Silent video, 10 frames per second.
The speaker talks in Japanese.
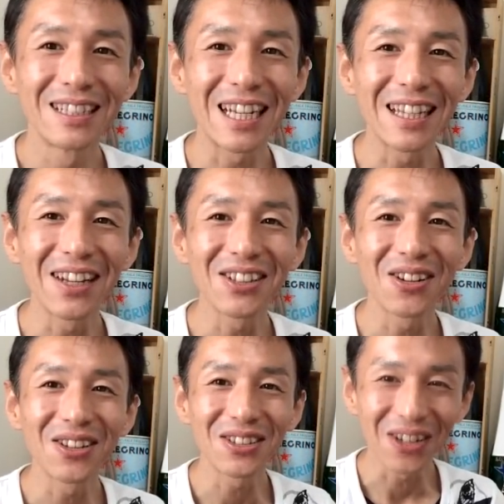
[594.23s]
チャンネル
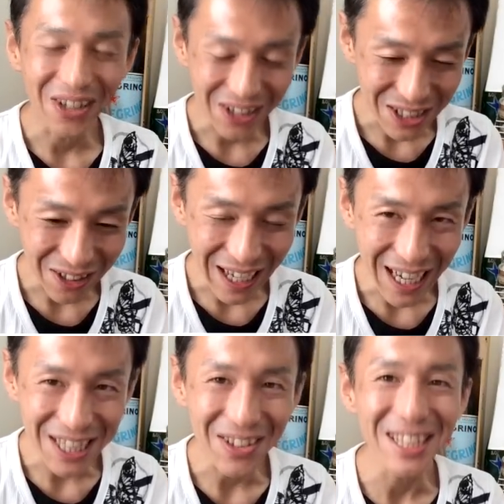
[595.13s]
登録をよろしくお
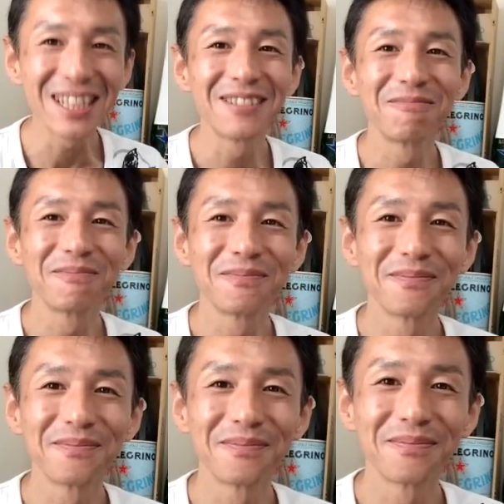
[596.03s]
願いします。
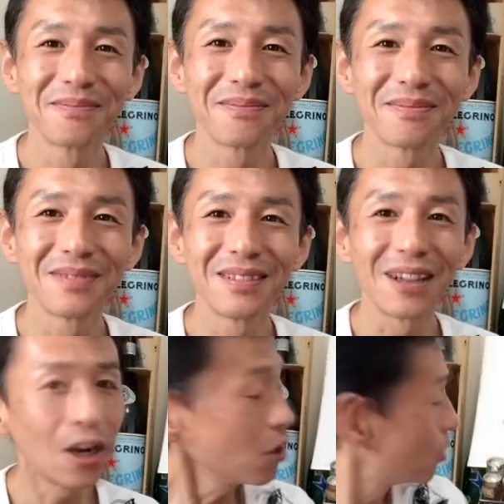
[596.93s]
あれ